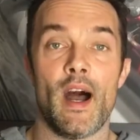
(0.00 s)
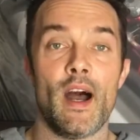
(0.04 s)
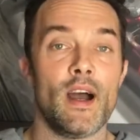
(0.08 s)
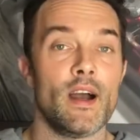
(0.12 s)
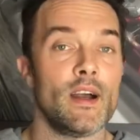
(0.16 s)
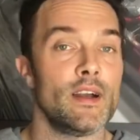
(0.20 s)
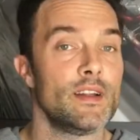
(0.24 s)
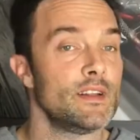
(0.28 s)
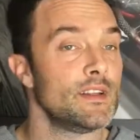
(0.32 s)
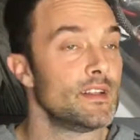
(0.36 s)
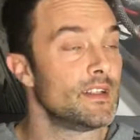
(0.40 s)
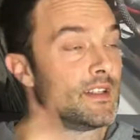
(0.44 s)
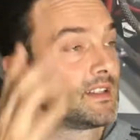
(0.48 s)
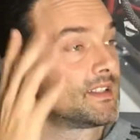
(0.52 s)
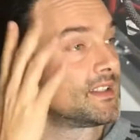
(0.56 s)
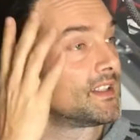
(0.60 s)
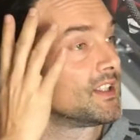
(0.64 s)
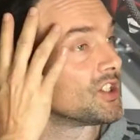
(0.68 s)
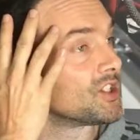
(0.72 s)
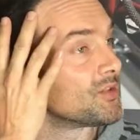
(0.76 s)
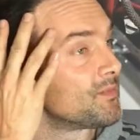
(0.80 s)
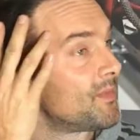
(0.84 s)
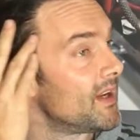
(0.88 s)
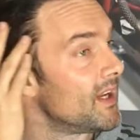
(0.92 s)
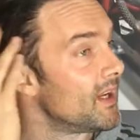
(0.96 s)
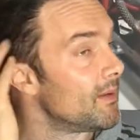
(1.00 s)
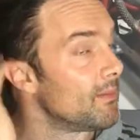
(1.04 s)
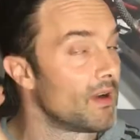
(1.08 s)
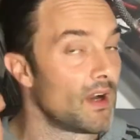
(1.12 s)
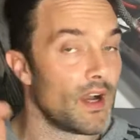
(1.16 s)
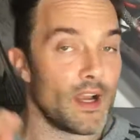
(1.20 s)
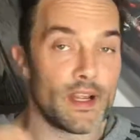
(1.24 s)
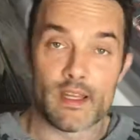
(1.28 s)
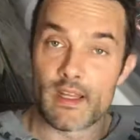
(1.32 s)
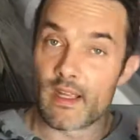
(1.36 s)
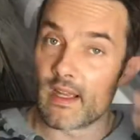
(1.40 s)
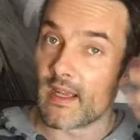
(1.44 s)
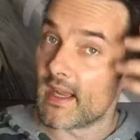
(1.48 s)
Haare ist der
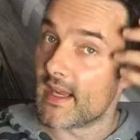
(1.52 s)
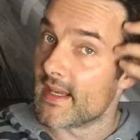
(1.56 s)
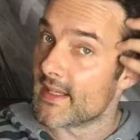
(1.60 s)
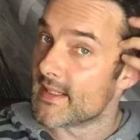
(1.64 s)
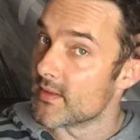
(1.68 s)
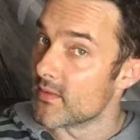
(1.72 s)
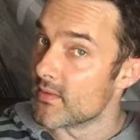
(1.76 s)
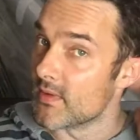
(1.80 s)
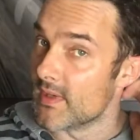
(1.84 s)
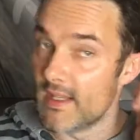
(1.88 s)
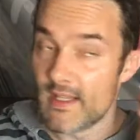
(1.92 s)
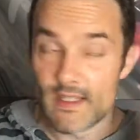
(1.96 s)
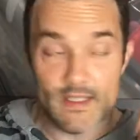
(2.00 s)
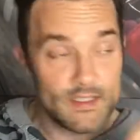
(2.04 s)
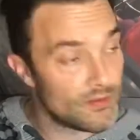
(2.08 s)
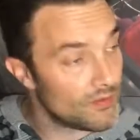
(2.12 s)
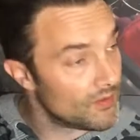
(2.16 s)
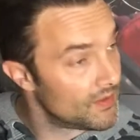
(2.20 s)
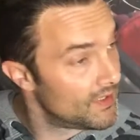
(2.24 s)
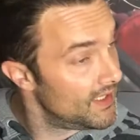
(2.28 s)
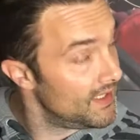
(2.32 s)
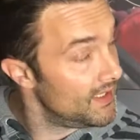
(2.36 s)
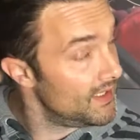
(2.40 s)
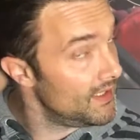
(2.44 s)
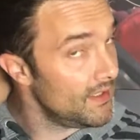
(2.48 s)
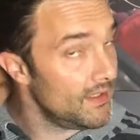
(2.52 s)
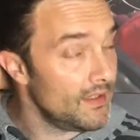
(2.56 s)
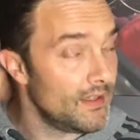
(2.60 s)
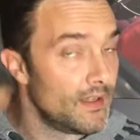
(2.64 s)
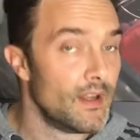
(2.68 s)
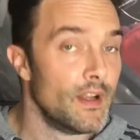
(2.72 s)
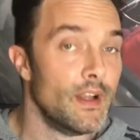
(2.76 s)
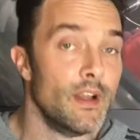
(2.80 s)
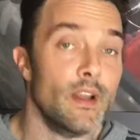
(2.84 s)
Spenderbereich rechts und links und hinten.